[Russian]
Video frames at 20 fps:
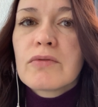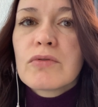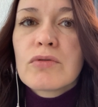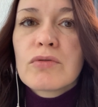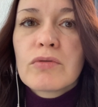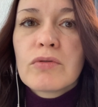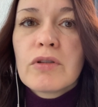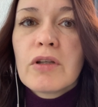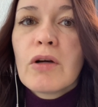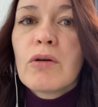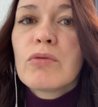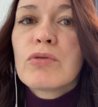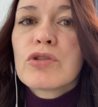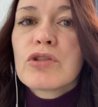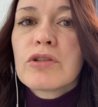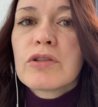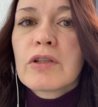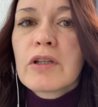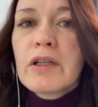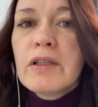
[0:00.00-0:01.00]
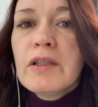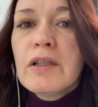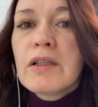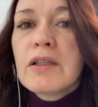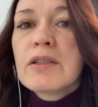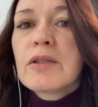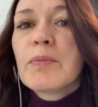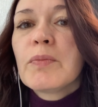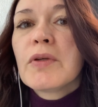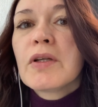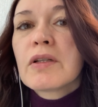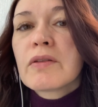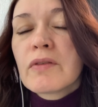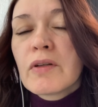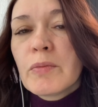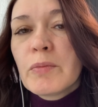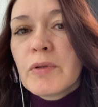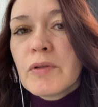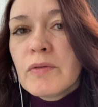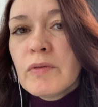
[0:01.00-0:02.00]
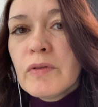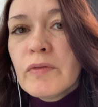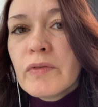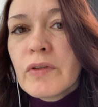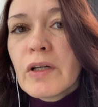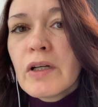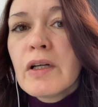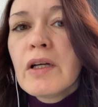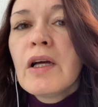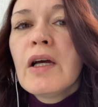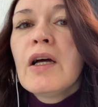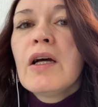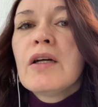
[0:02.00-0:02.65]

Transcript: Все, я очень рада. Это первая прививка.